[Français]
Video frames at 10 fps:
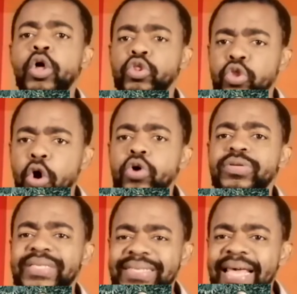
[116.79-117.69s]
dans
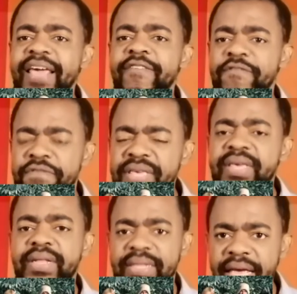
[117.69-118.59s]
ces
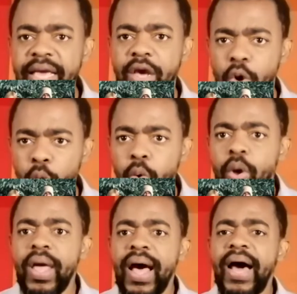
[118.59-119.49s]
vidéos.
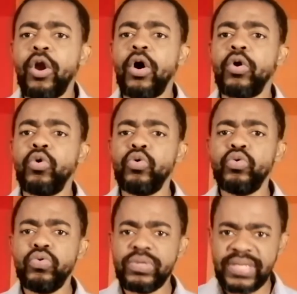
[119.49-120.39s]
Alors,
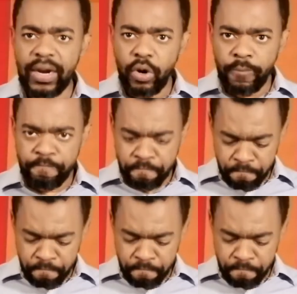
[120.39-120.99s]
nous allons